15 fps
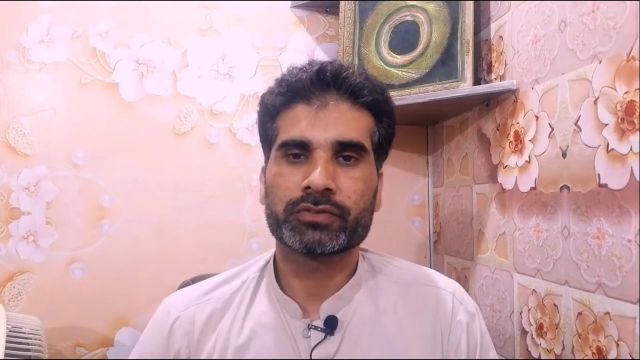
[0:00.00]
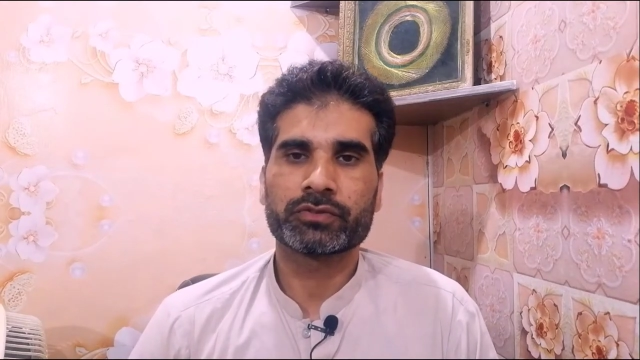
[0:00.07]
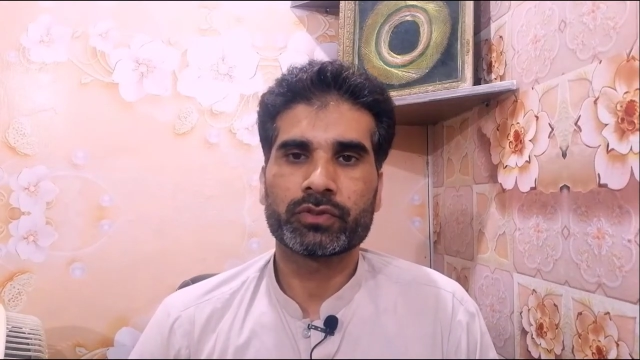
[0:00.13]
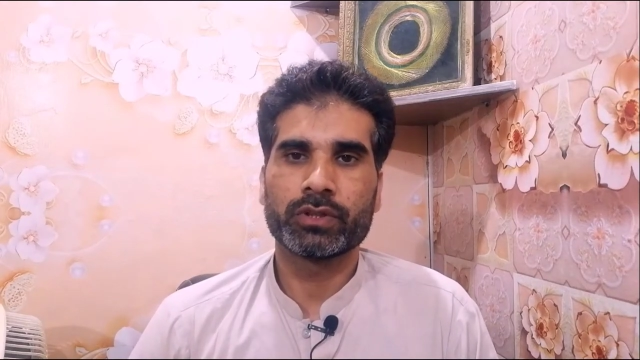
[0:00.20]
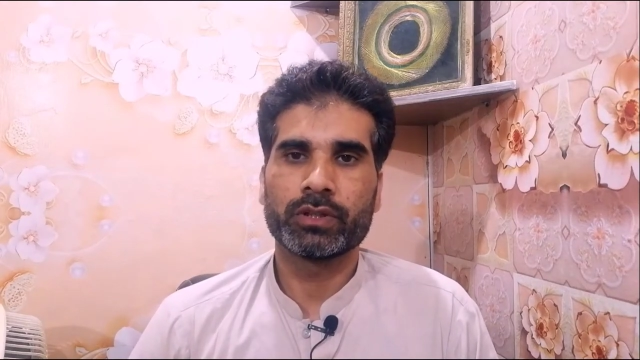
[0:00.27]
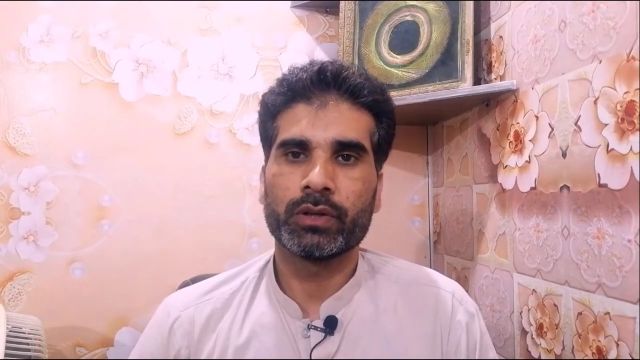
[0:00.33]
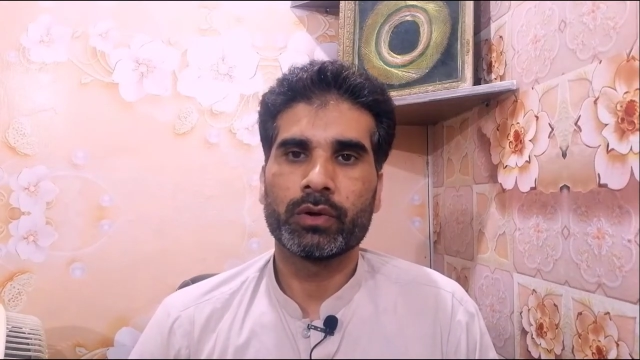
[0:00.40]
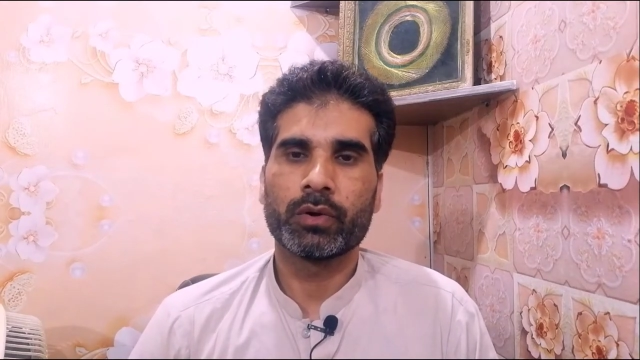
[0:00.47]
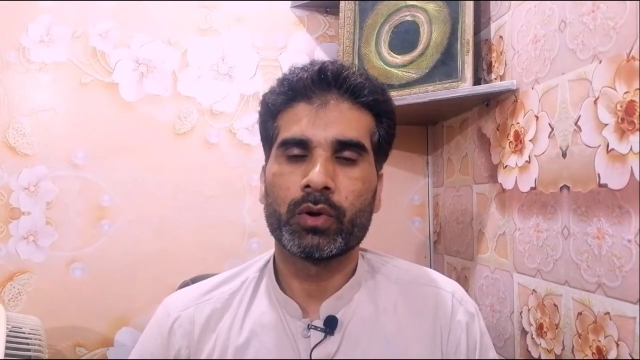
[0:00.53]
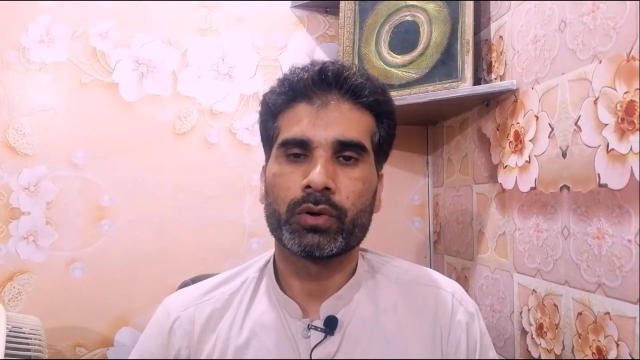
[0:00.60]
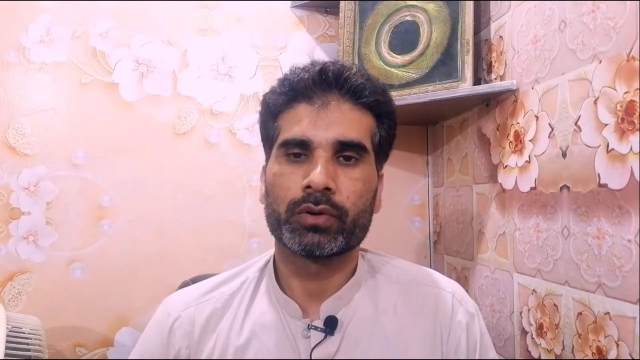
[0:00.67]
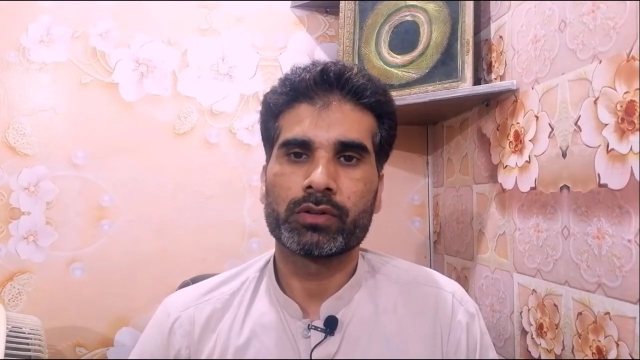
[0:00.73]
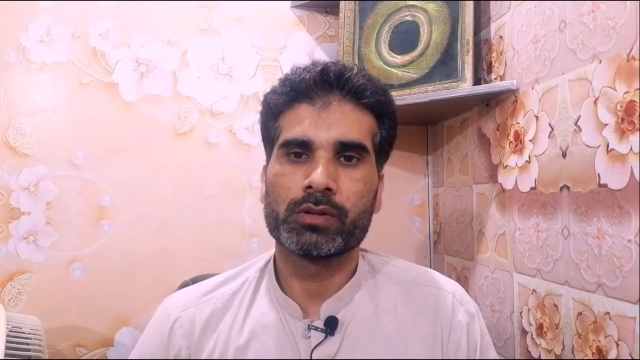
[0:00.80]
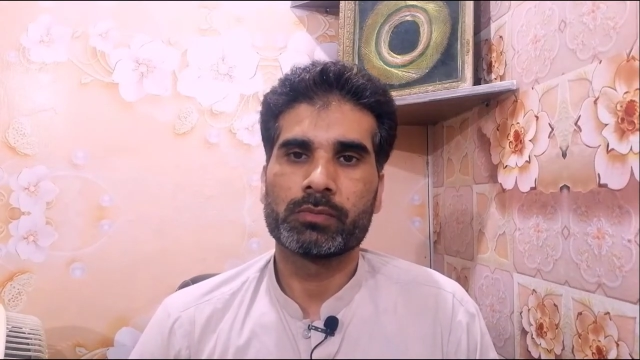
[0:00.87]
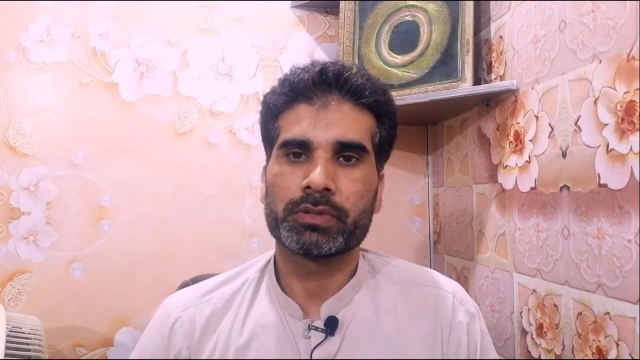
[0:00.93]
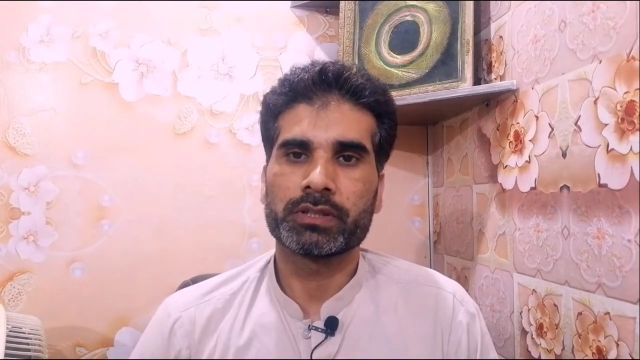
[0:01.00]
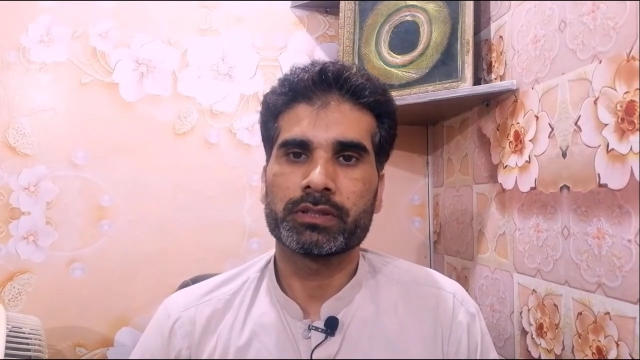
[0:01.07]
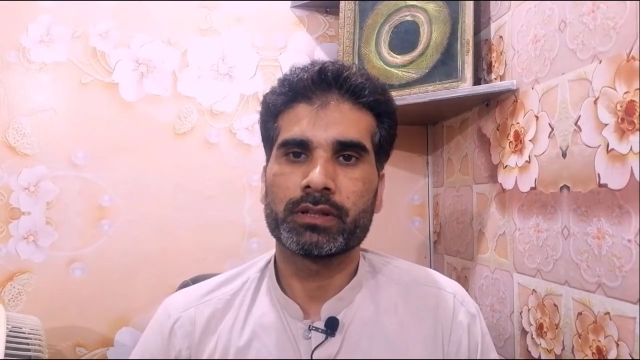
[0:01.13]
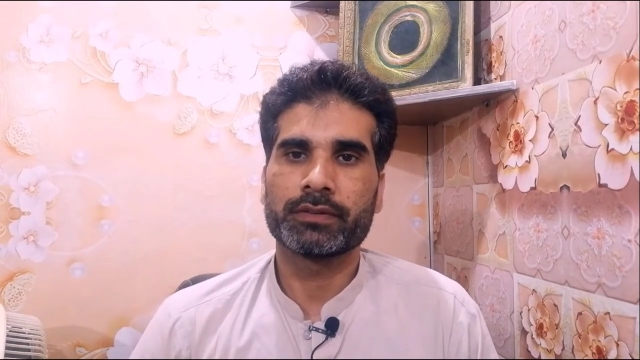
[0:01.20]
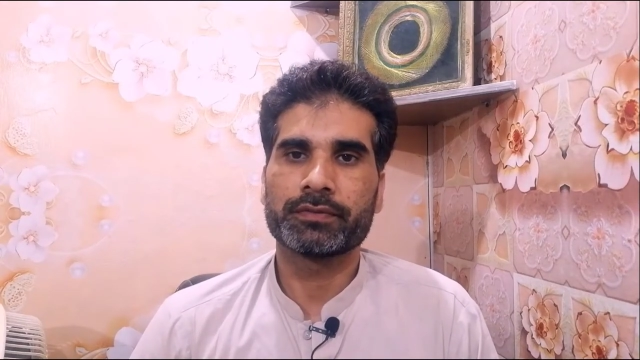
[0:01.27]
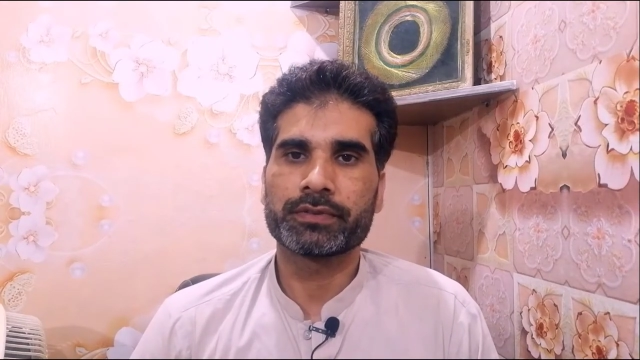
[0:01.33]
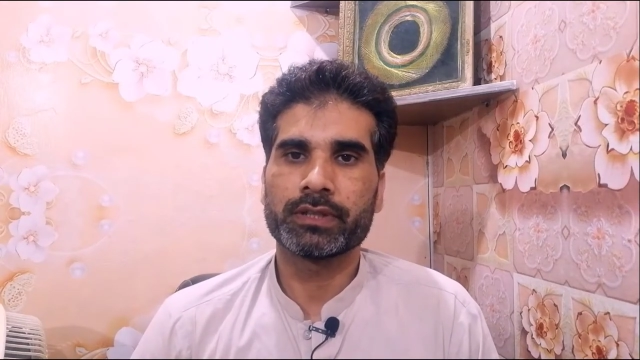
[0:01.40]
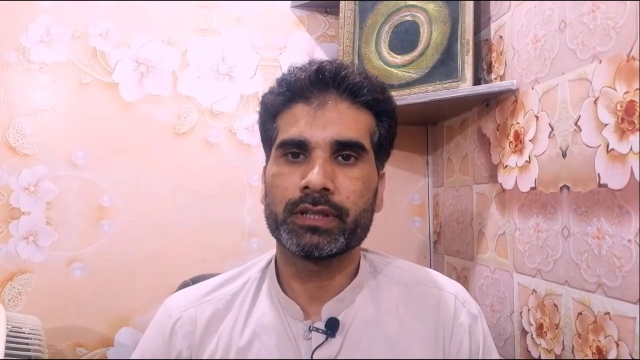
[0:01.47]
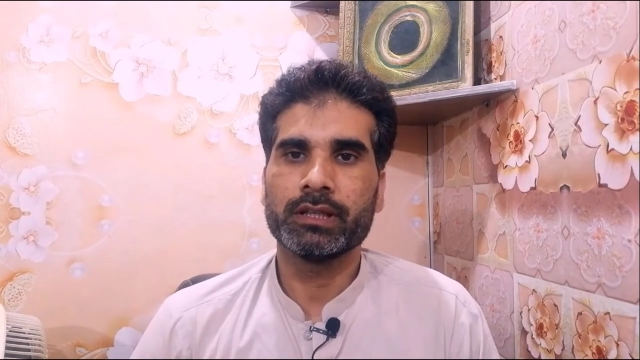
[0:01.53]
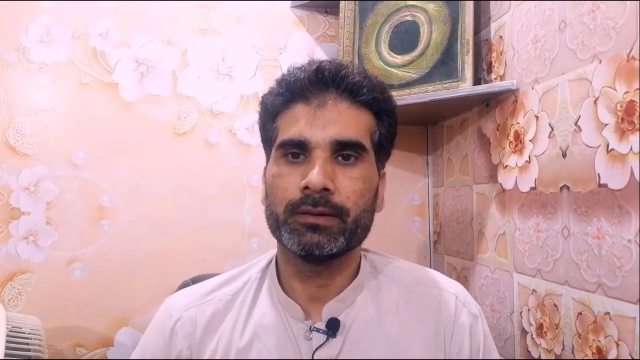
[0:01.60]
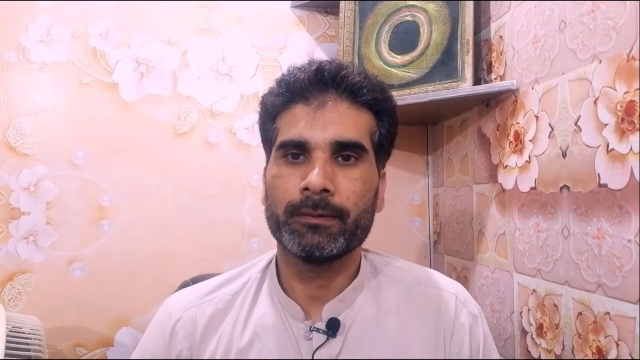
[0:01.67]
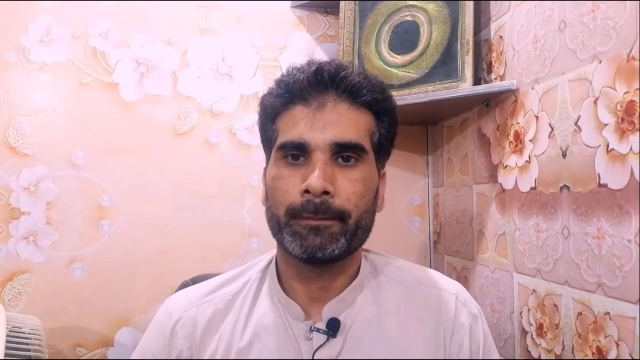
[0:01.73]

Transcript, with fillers: स्किल डॉट कॉम की तरफ से